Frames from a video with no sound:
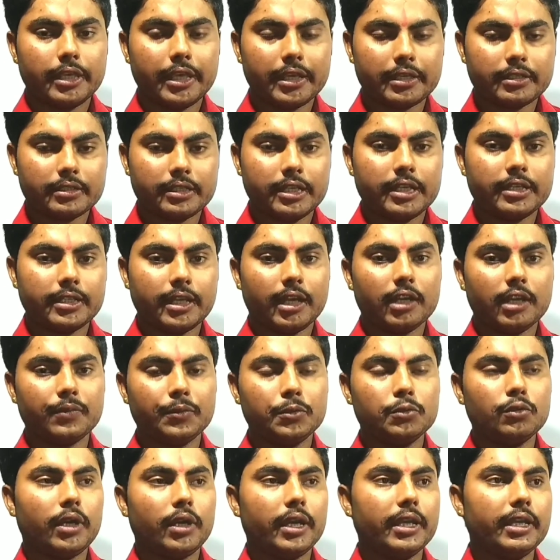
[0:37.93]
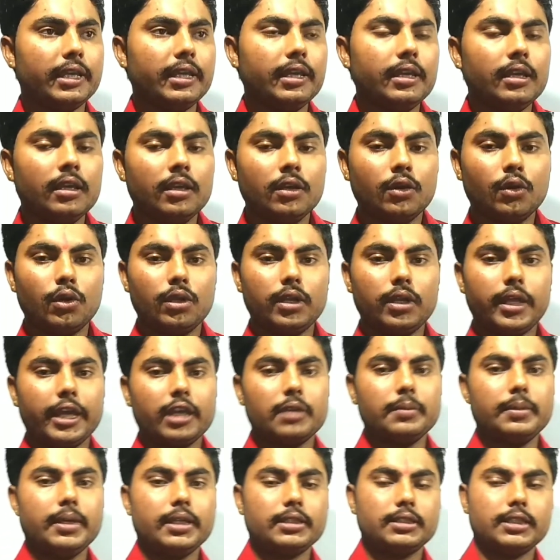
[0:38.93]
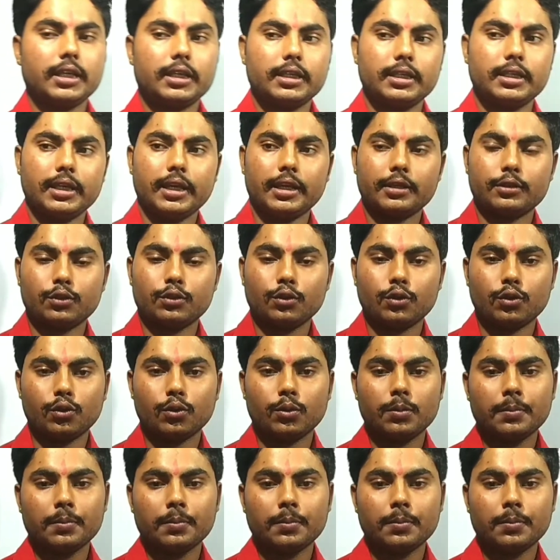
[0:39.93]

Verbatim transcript: एक ठीक ठाक व्यू आए हैं और लाइक भी अच्छा किया है तो